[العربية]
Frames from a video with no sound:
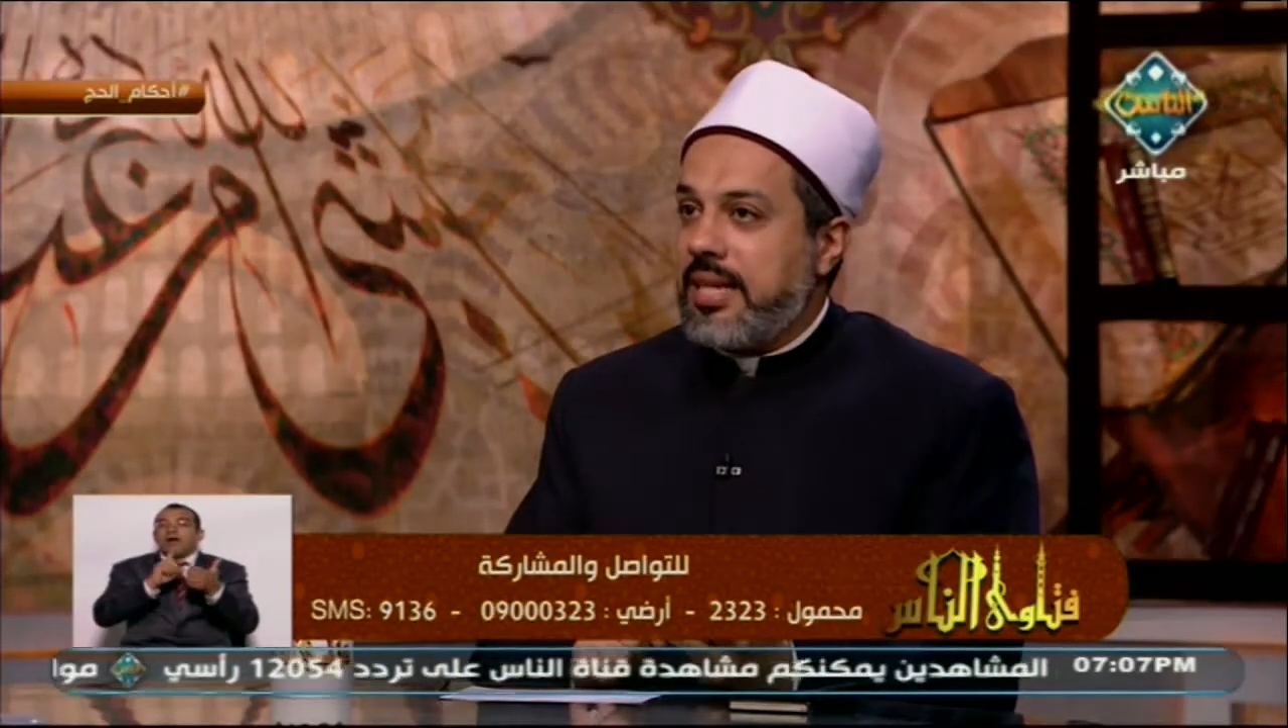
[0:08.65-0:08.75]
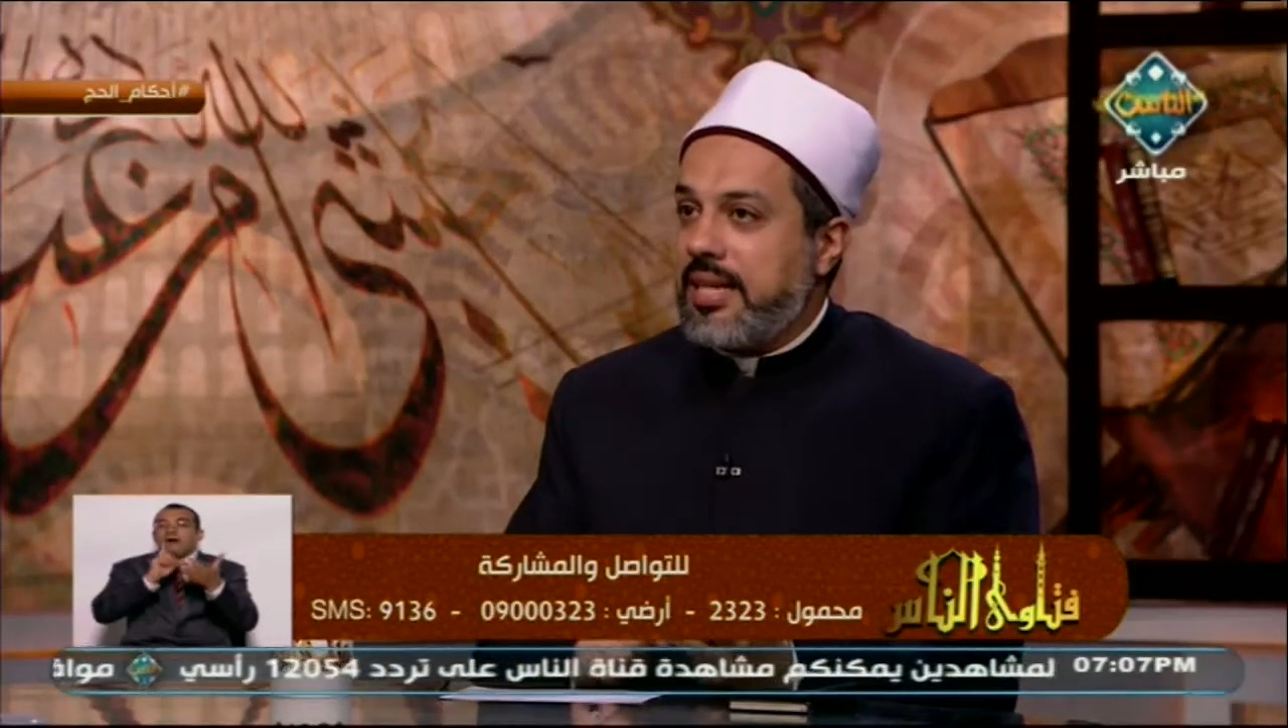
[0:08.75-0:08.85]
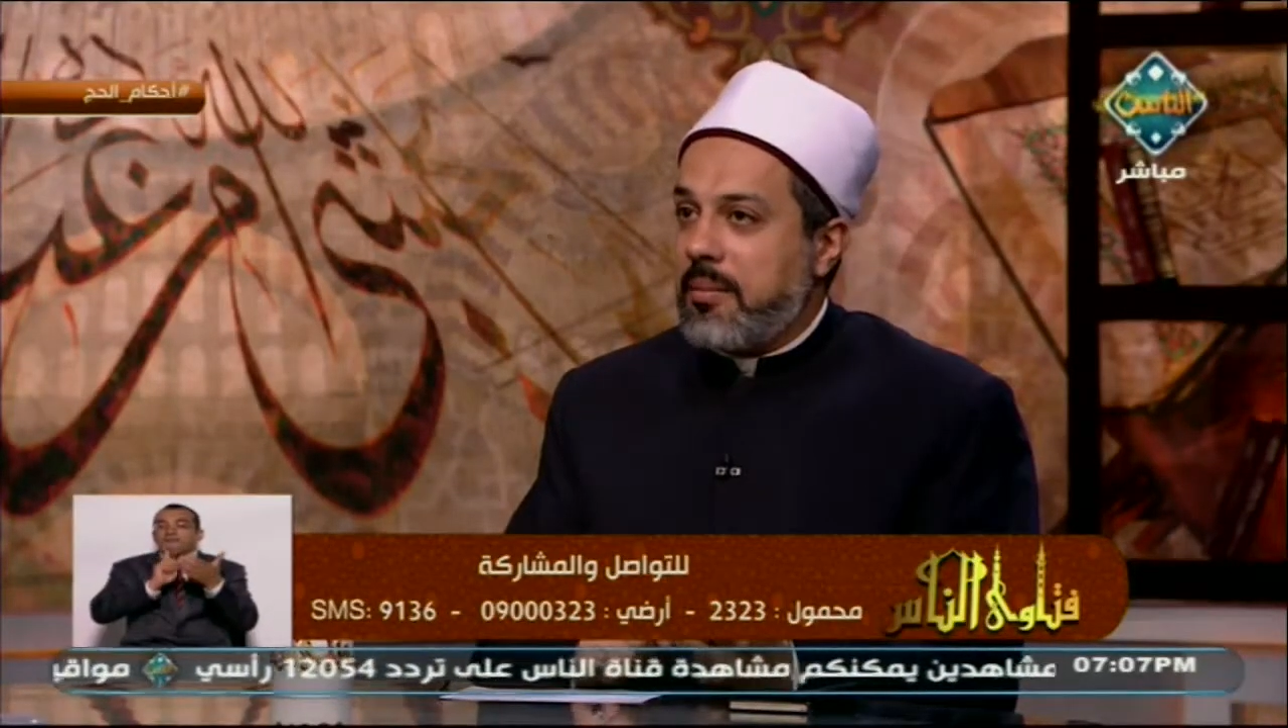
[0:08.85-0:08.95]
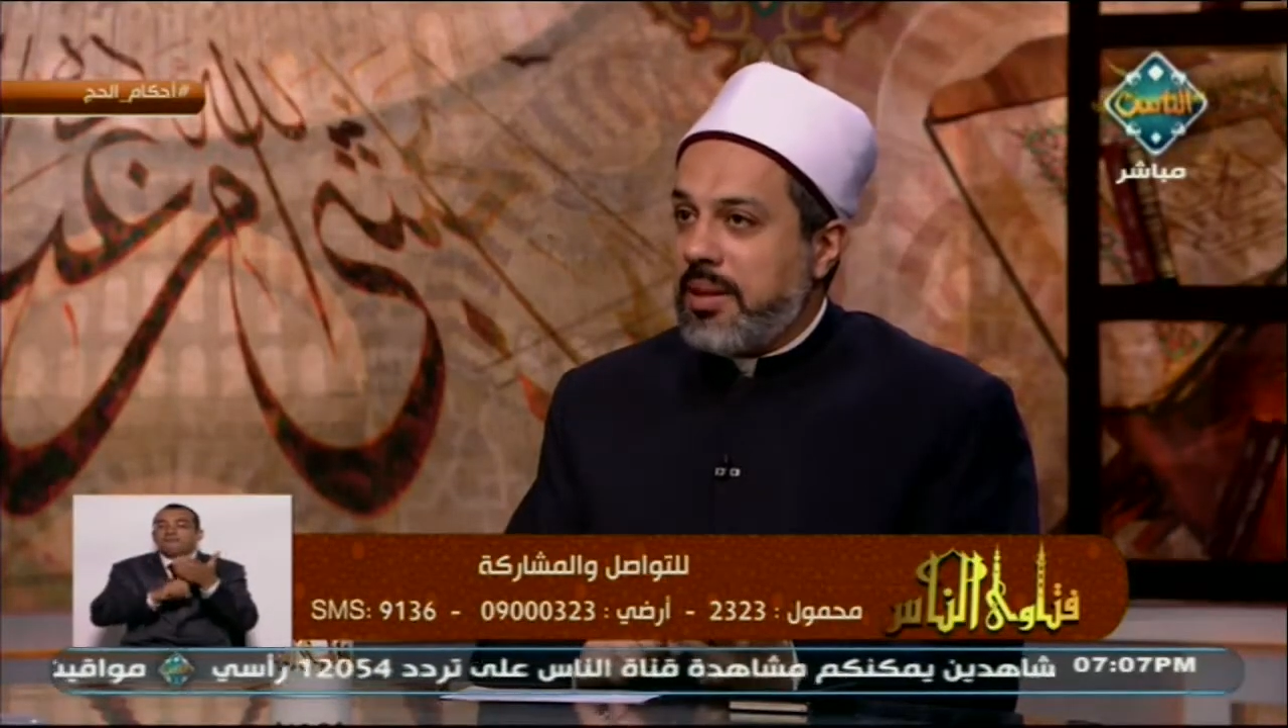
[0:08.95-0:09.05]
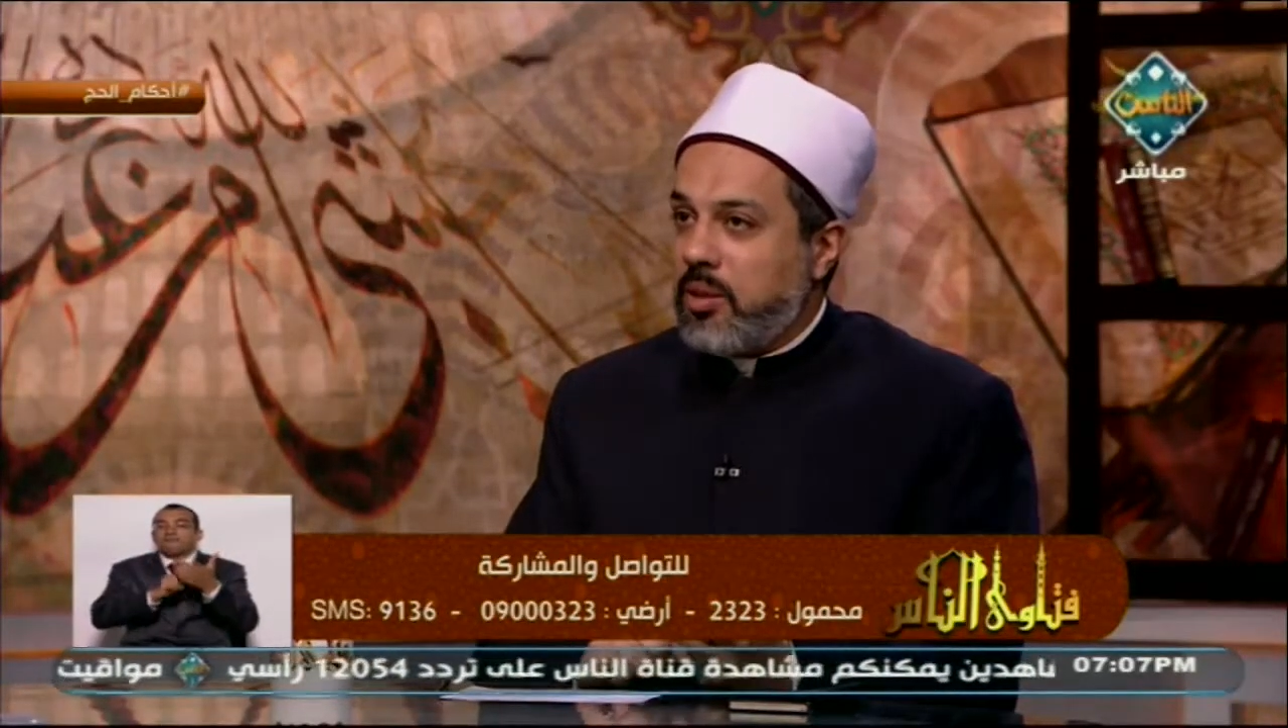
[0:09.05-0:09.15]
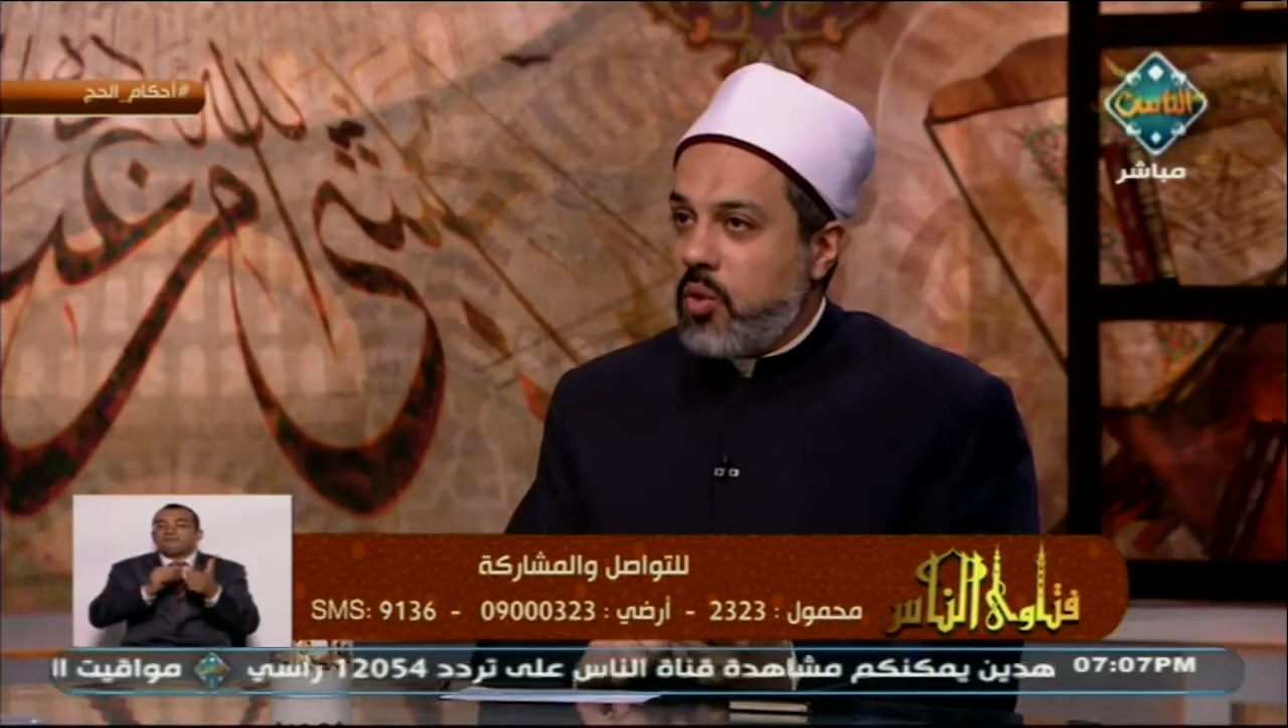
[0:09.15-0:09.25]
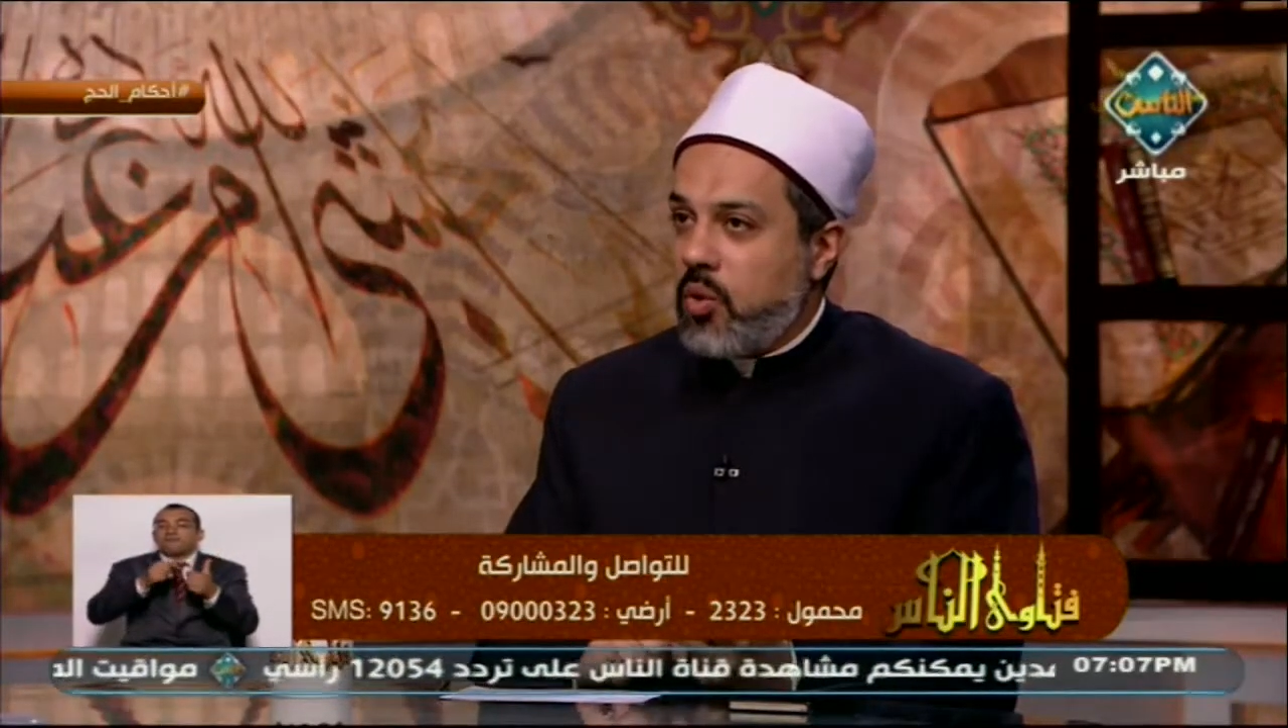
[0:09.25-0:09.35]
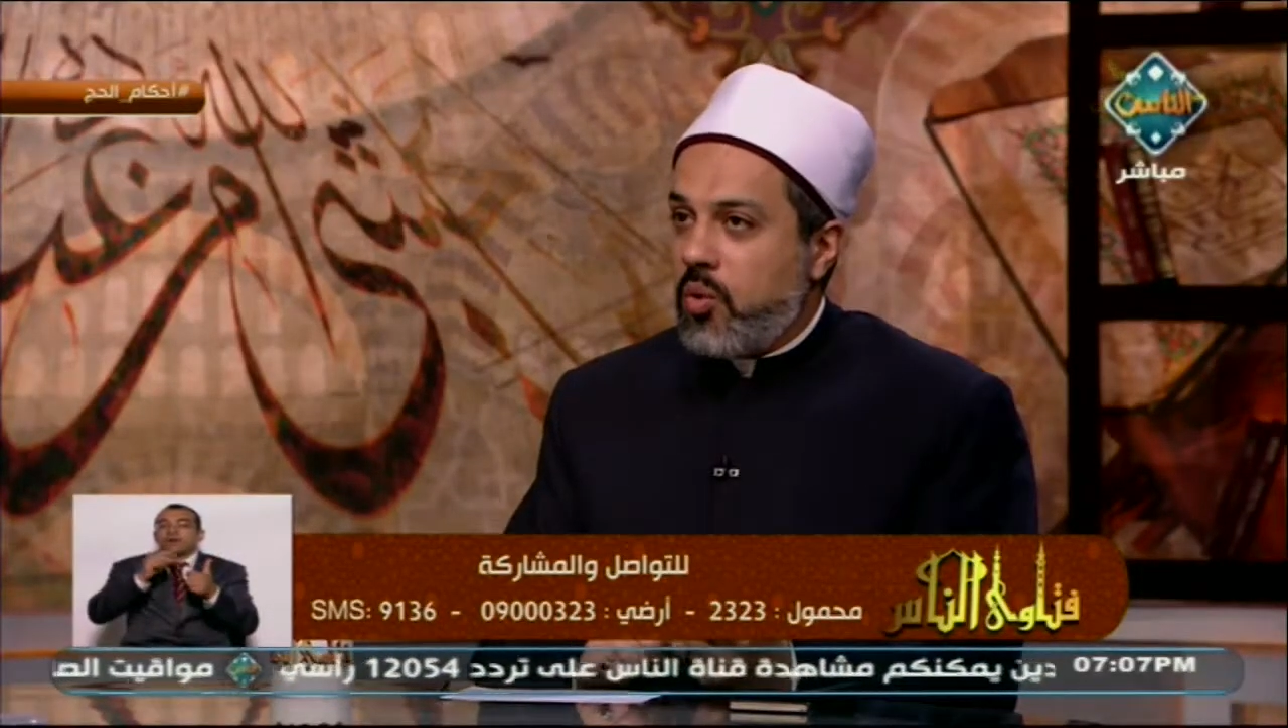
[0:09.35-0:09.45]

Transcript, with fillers: التمتع